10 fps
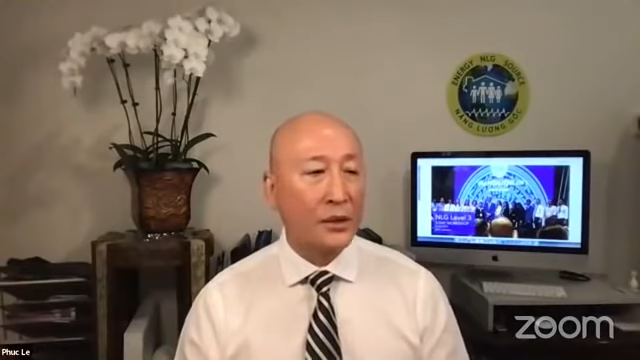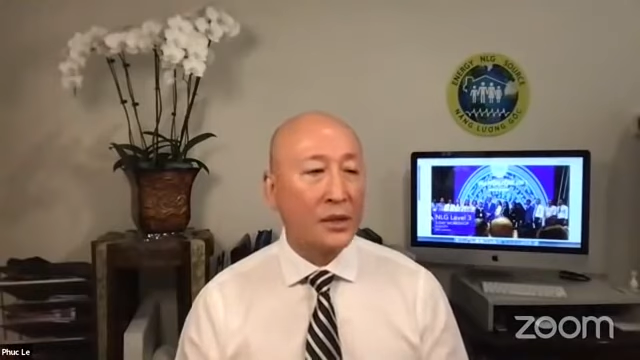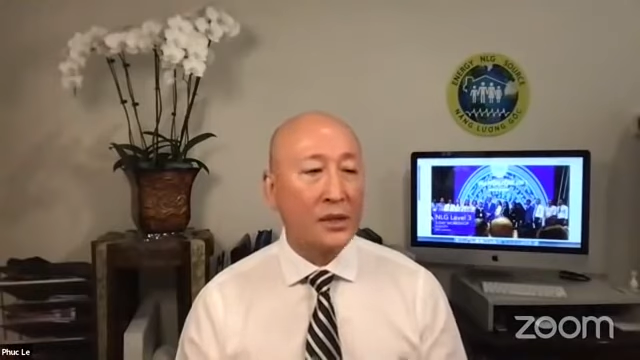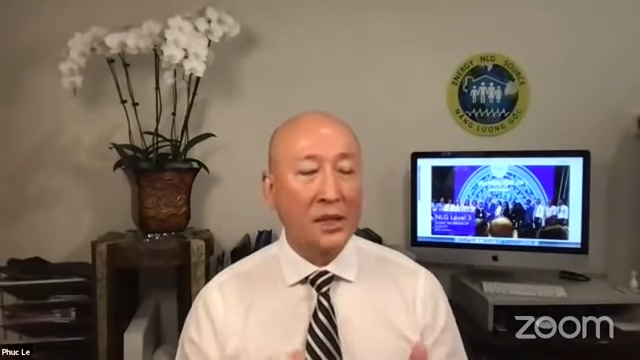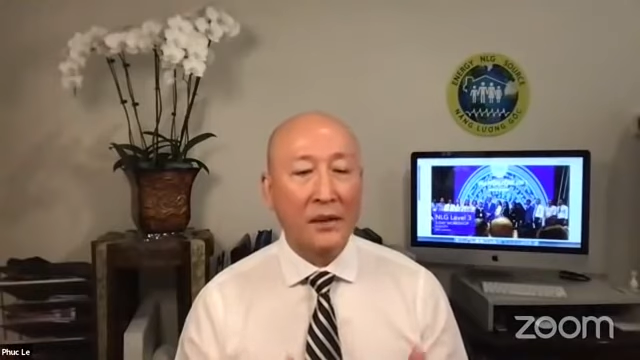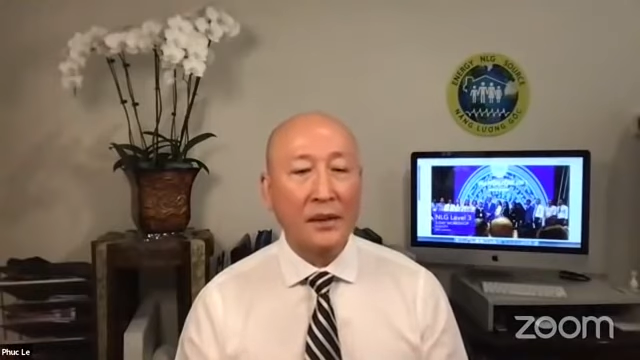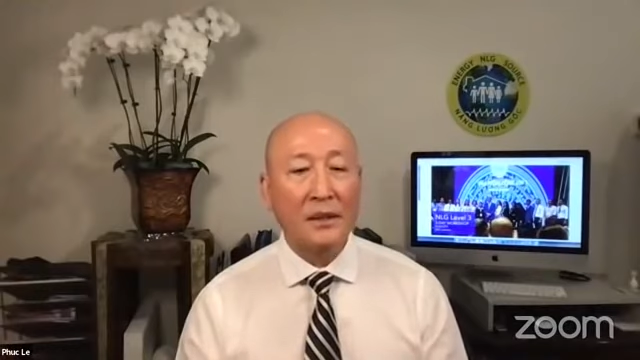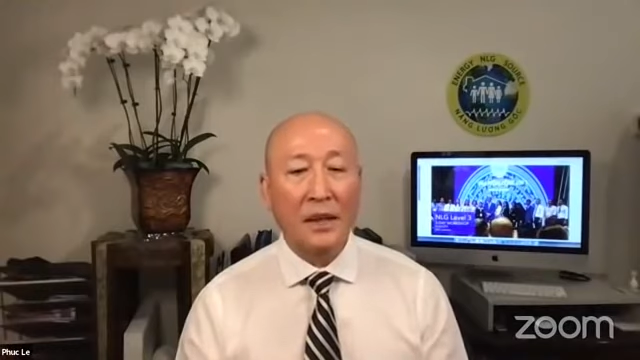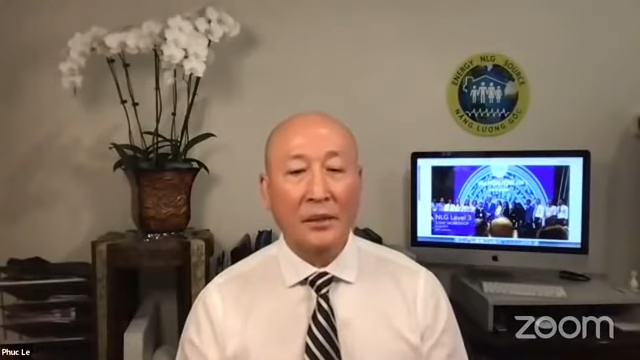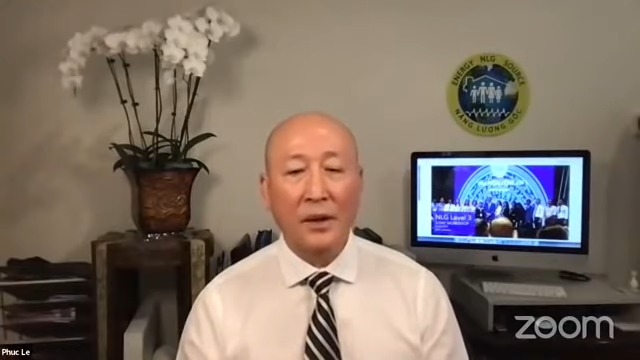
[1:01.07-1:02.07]
chú chia sẻ với
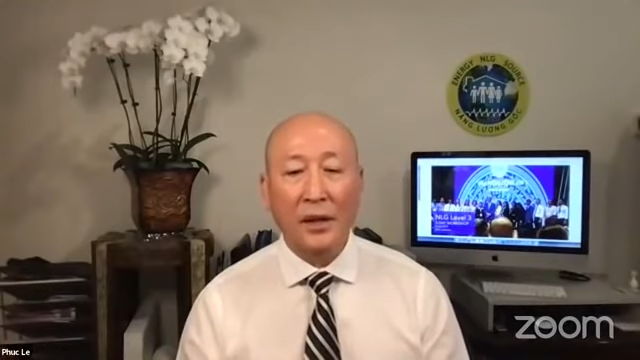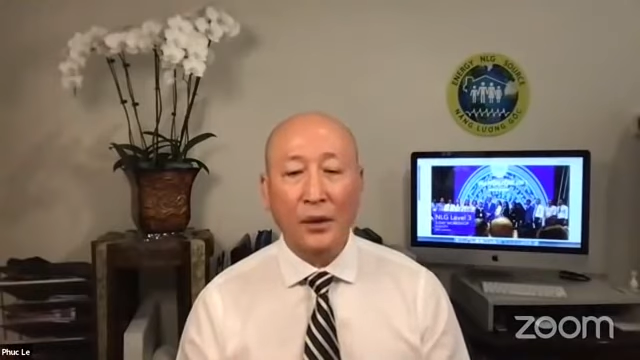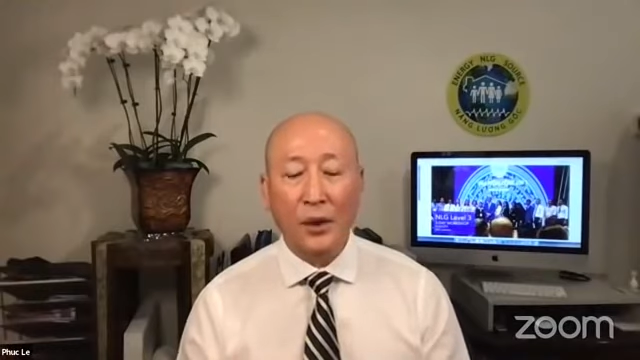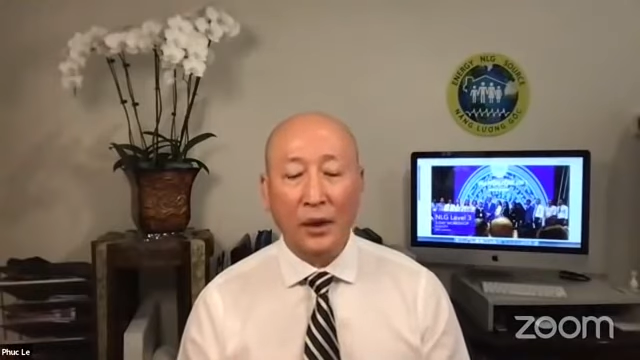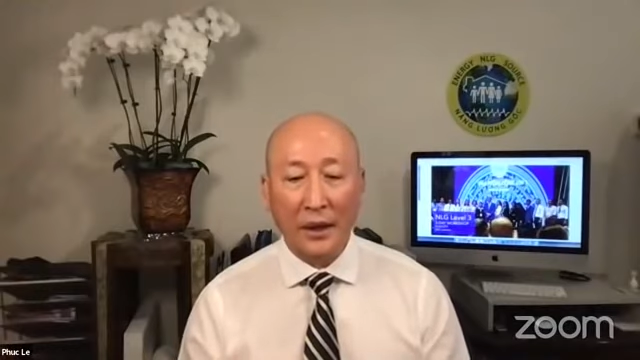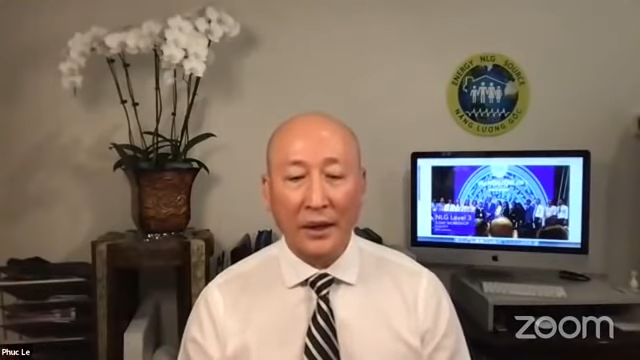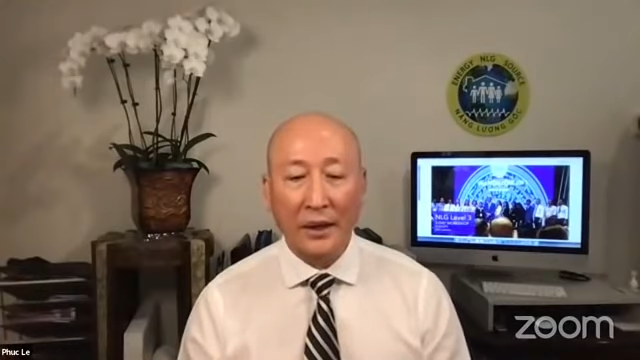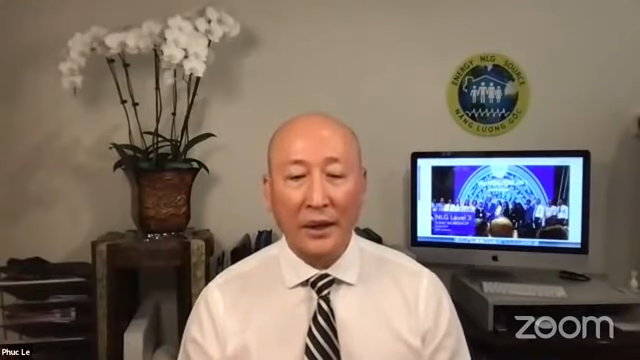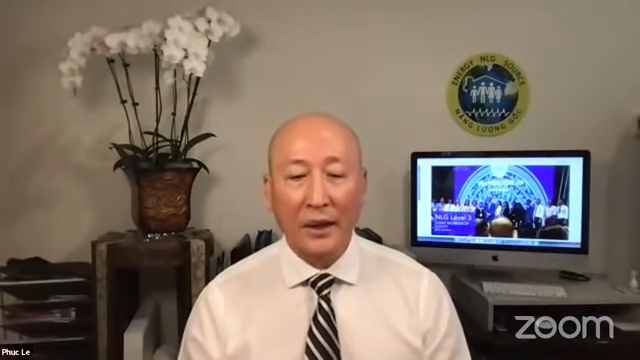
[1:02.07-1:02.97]
anh chị em cái kỹ thuật này